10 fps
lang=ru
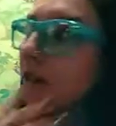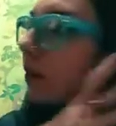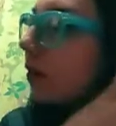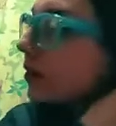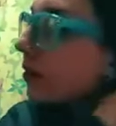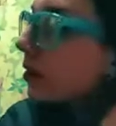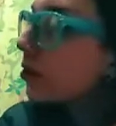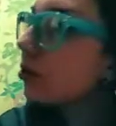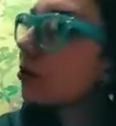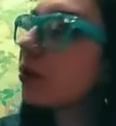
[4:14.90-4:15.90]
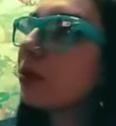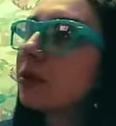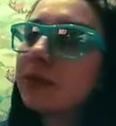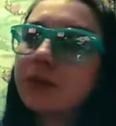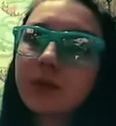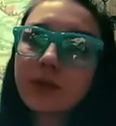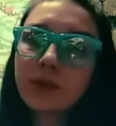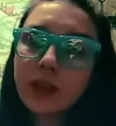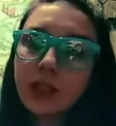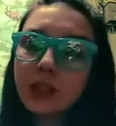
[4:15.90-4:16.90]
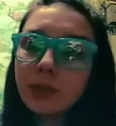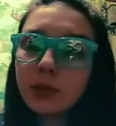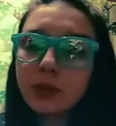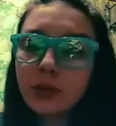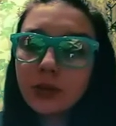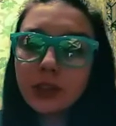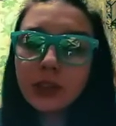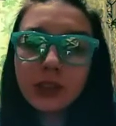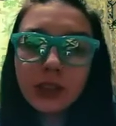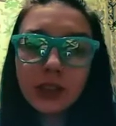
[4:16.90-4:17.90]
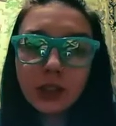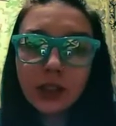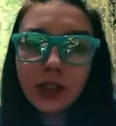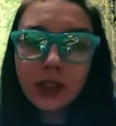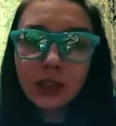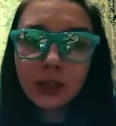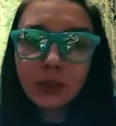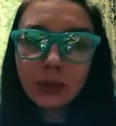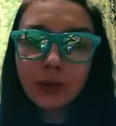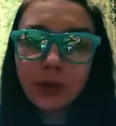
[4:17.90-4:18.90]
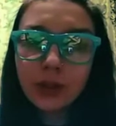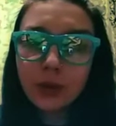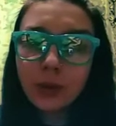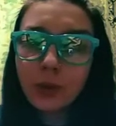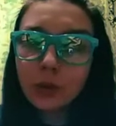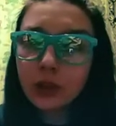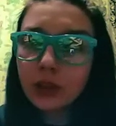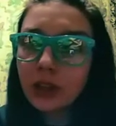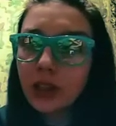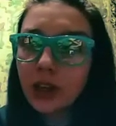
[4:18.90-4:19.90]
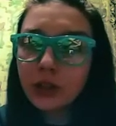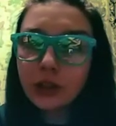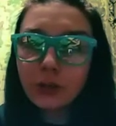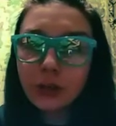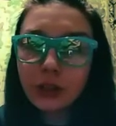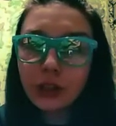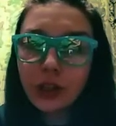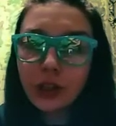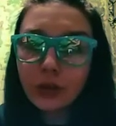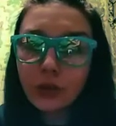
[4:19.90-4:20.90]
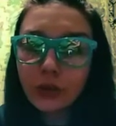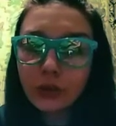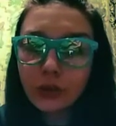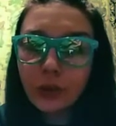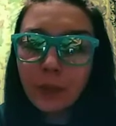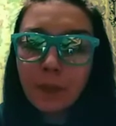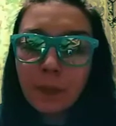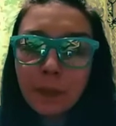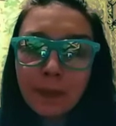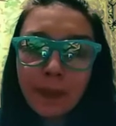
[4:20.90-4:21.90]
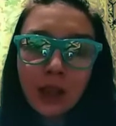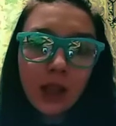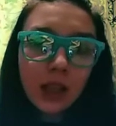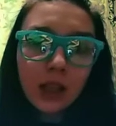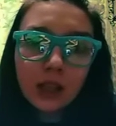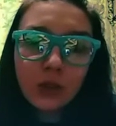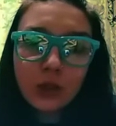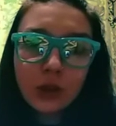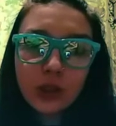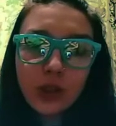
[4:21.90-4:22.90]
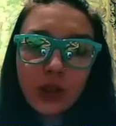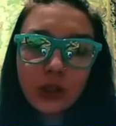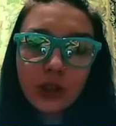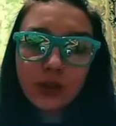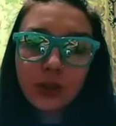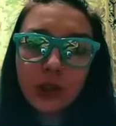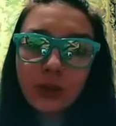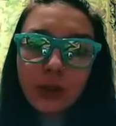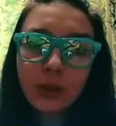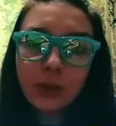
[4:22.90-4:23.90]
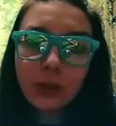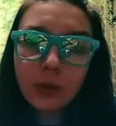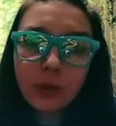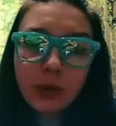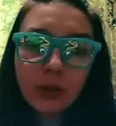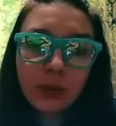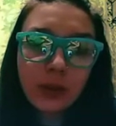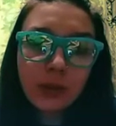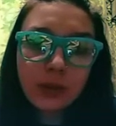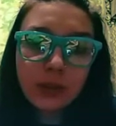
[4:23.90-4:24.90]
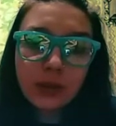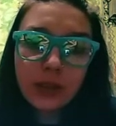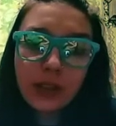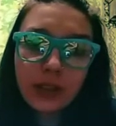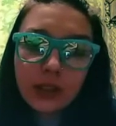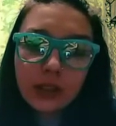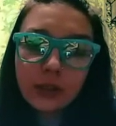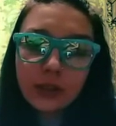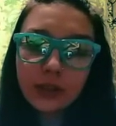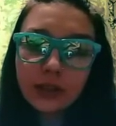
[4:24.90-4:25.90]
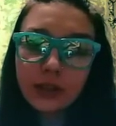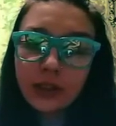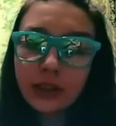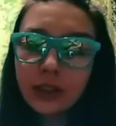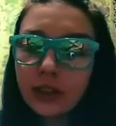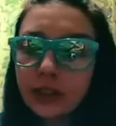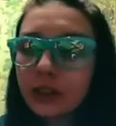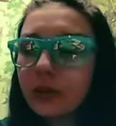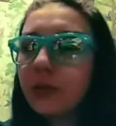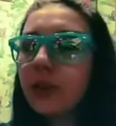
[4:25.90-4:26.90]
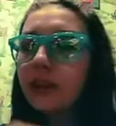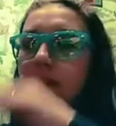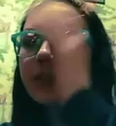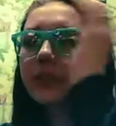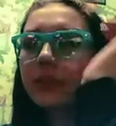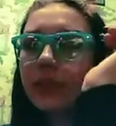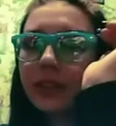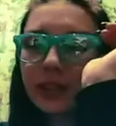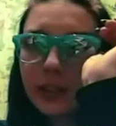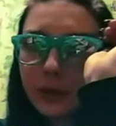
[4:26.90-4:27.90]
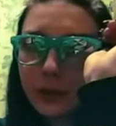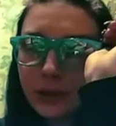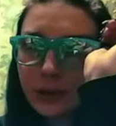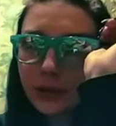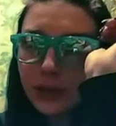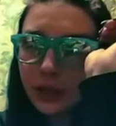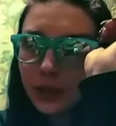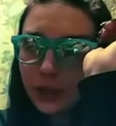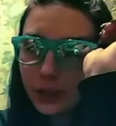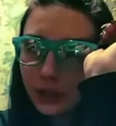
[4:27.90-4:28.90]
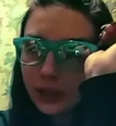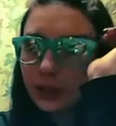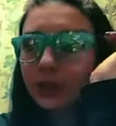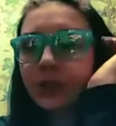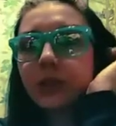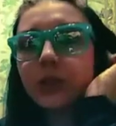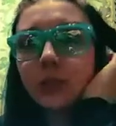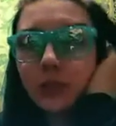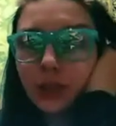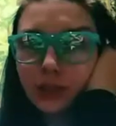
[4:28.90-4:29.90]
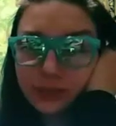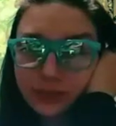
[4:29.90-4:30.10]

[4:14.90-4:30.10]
А здесь что-то по... Или просто он недостаточно горячий. Я привыкла вот прям очень горячий пить чай или кофе, да. И когда он очень горячий, его как бы не попьешь шибко быстро, а это как бы не сильно горячий. Ну ладно, ладно, короче. Короче, о чем это